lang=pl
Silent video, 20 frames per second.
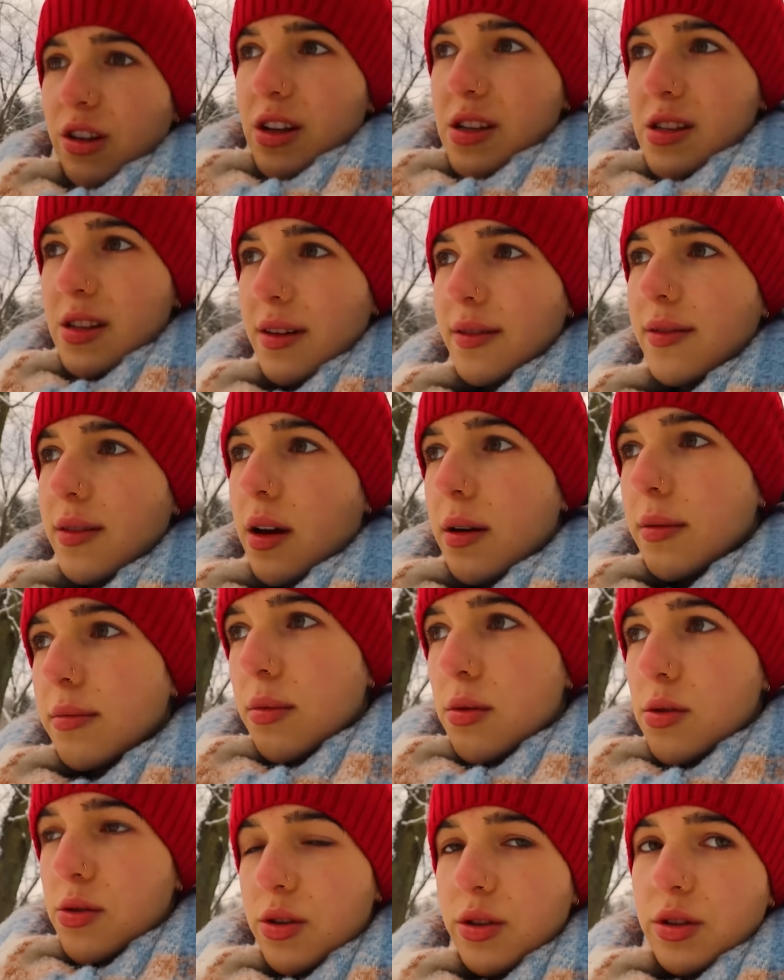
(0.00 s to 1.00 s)
nastawiałam
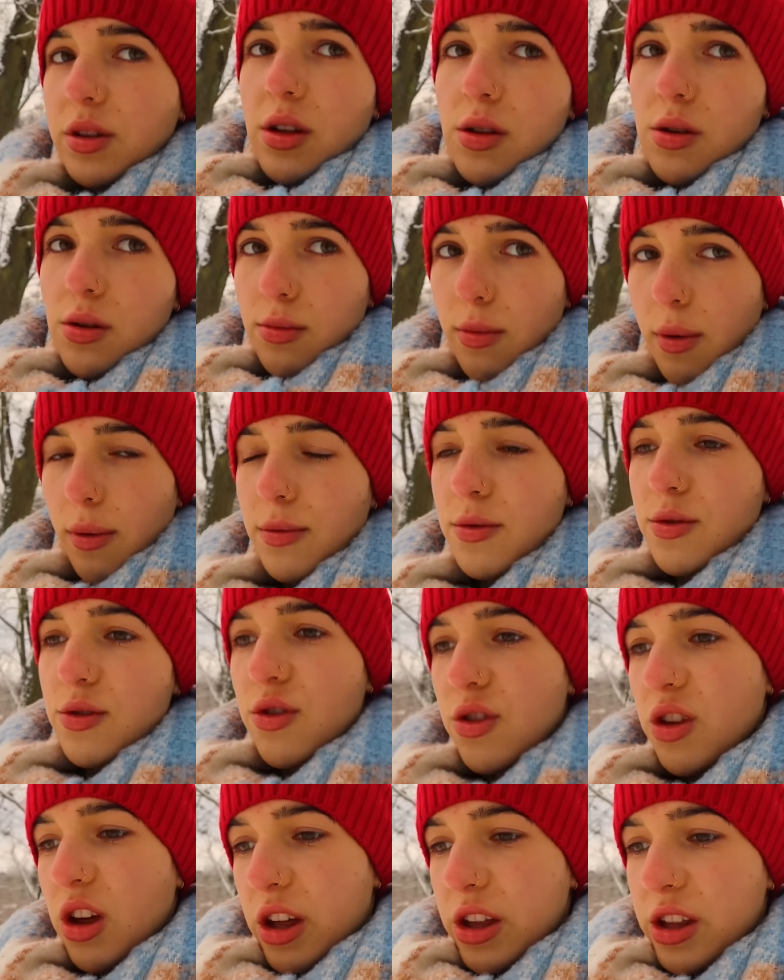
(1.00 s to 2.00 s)
budzik na
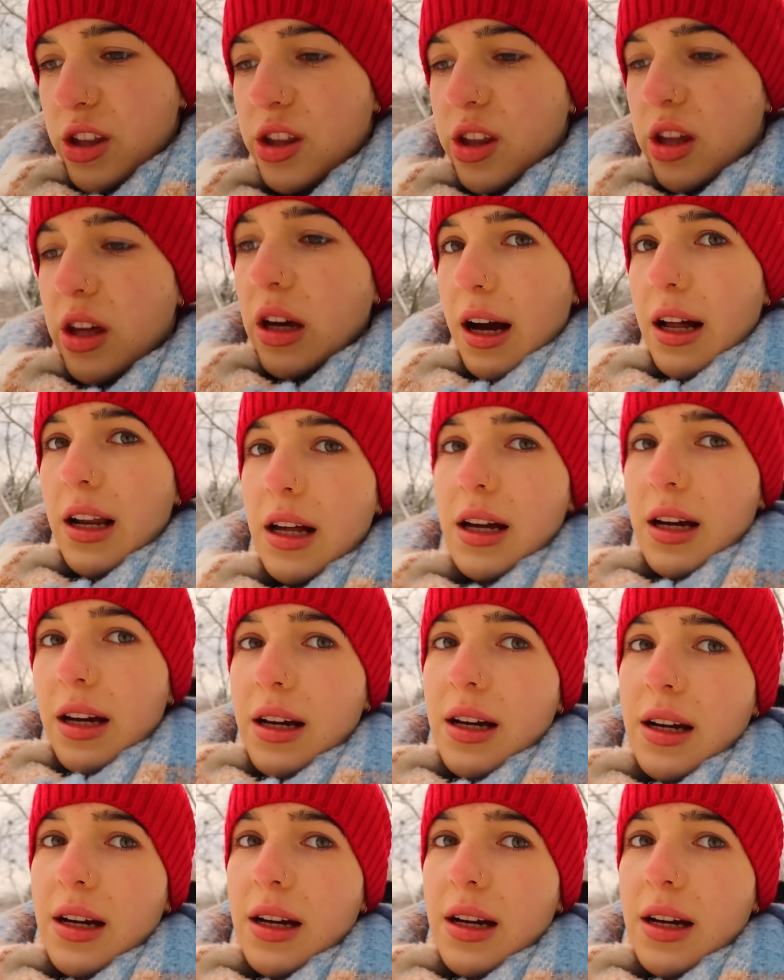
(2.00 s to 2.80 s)
7.30, ale